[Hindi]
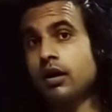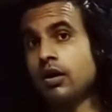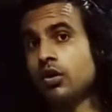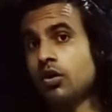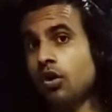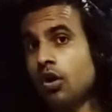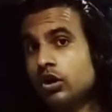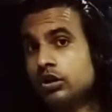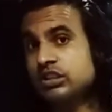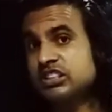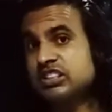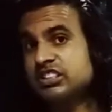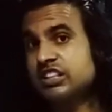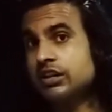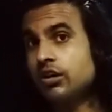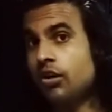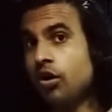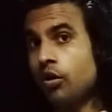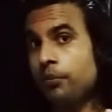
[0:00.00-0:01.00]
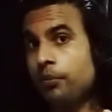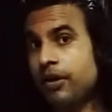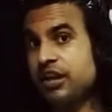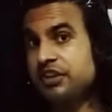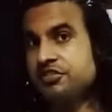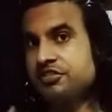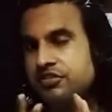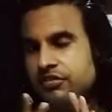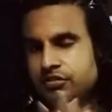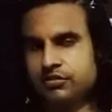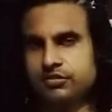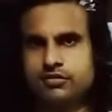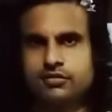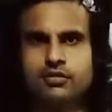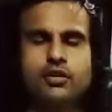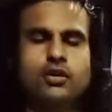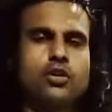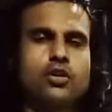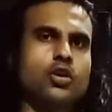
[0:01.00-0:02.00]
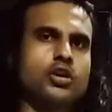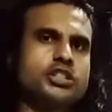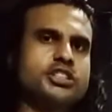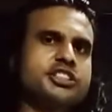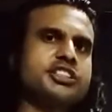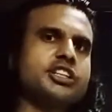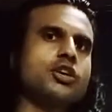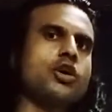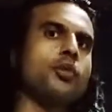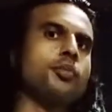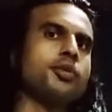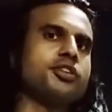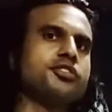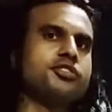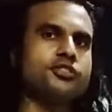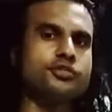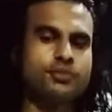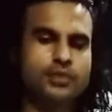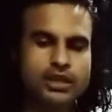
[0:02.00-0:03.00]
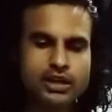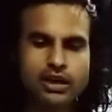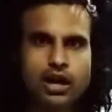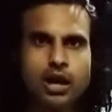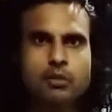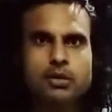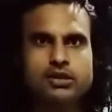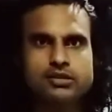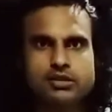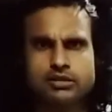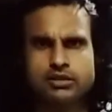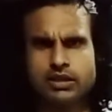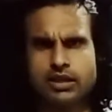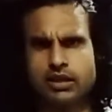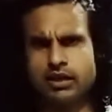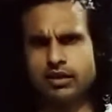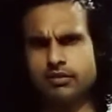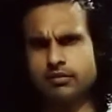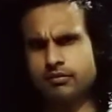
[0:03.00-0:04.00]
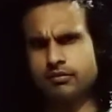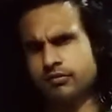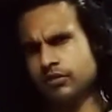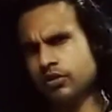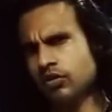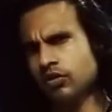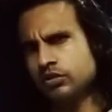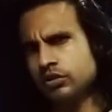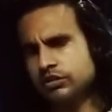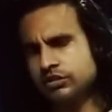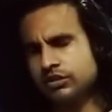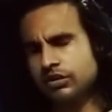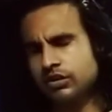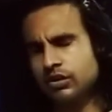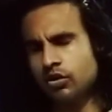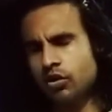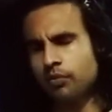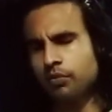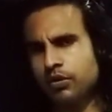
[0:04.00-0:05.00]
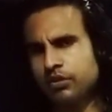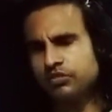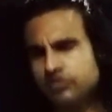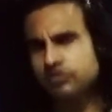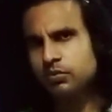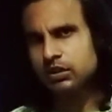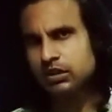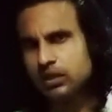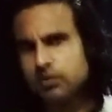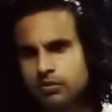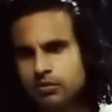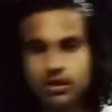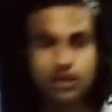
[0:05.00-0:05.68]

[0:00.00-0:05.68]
लॉजिस्टिक ऑपरेशंस लॉजिस्टिक ऑपरेशंस में ये काम आ सकता है लॉजिस्टिक ऑपरेशन मतलब